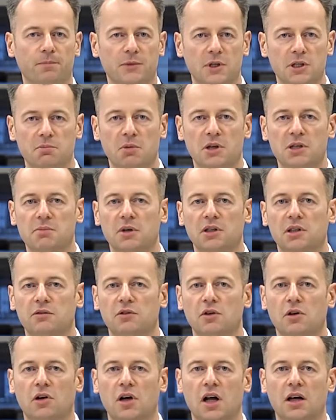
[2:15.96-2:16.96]
Z perspektywy
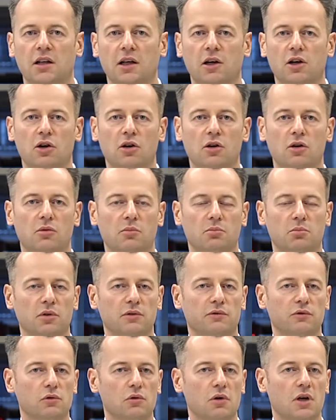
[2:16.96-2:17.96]
lokalnego
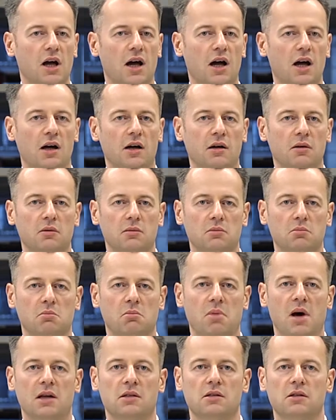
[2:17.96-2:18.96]
podwórka
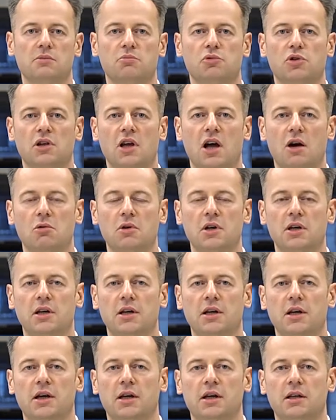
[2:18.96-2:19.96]
bardzo sprzyjały
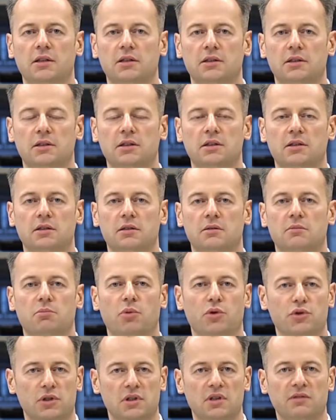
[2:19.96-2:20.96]

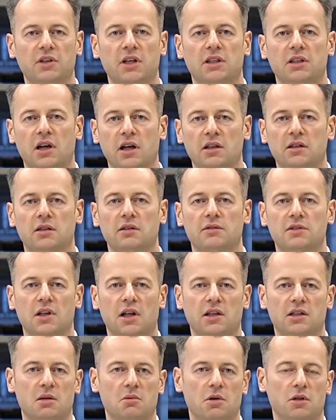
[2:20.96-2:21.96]
pozytywne trendy
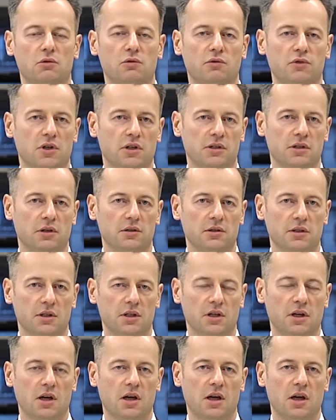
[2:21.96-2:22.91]
względem rynków wschodzących.